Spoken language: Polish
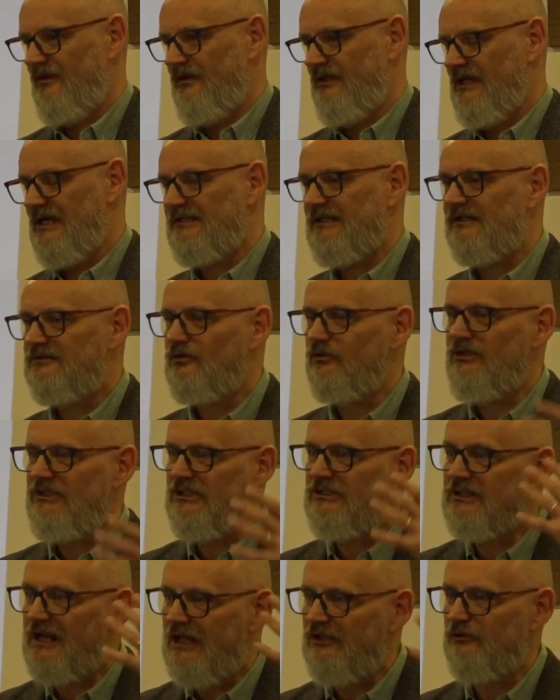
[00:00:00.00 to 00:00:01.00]
Jak na drugi
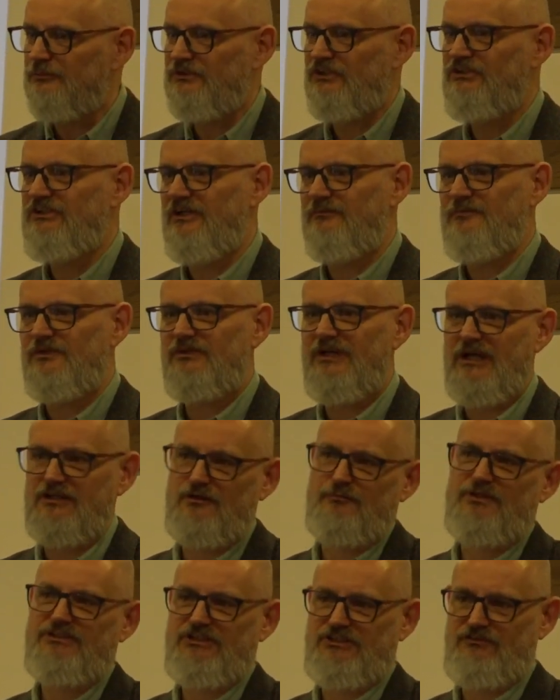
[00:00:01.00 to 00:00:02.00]
dzień rano przyjdziemy, to jak to
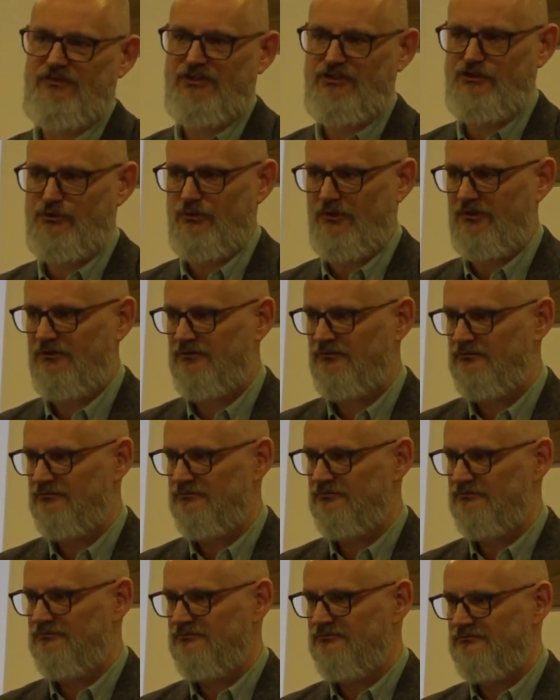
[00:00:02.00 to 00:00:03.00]
będzie świeciło?
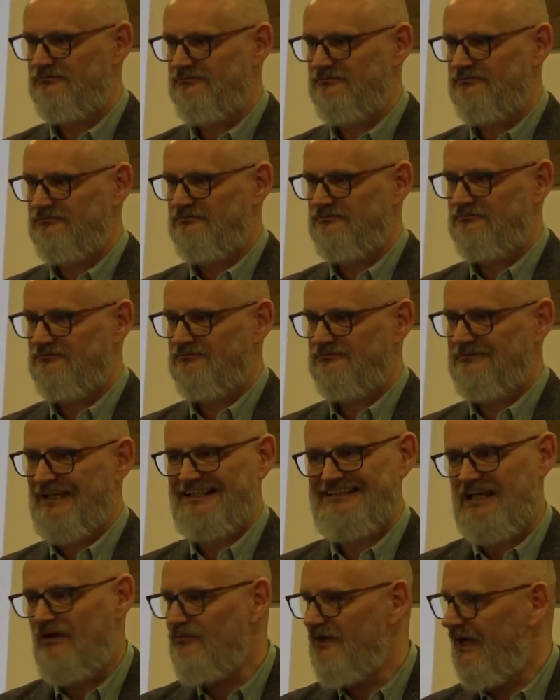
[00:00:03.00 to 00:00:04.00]
Tak
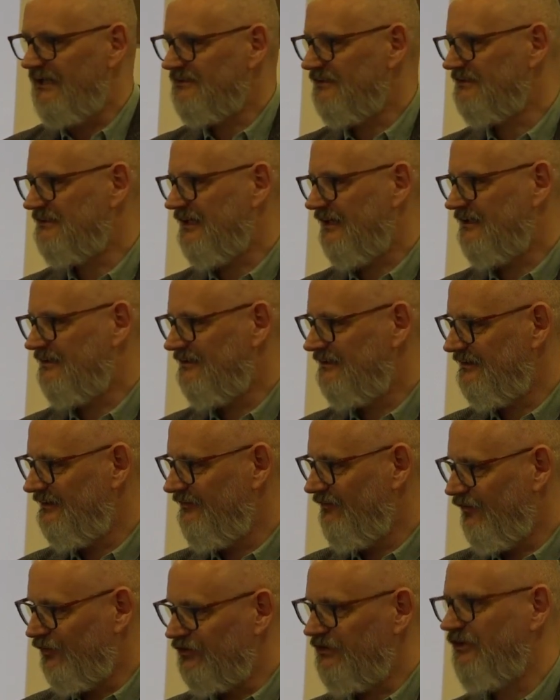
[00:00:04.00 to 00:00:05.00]
samo jak gdy
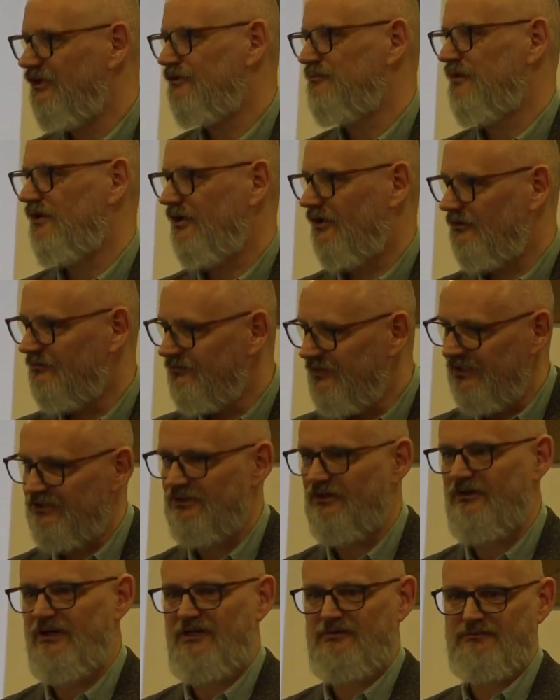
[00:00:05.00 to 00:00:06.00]
włączyliśmy ją
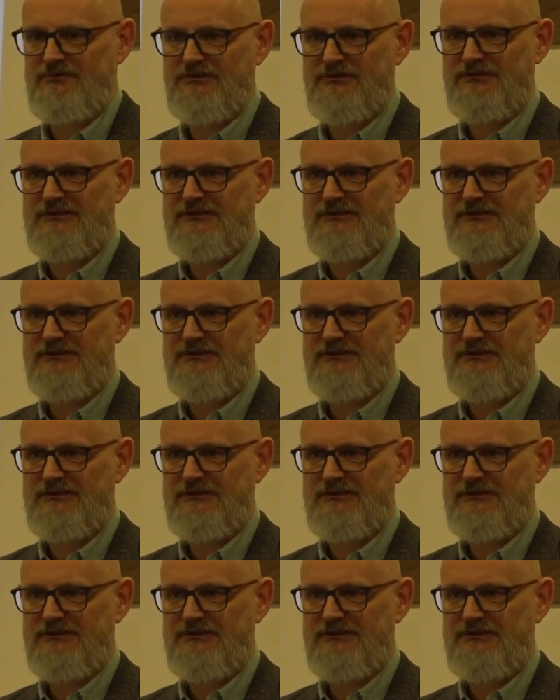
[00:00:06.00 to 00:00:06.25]
wieczorem?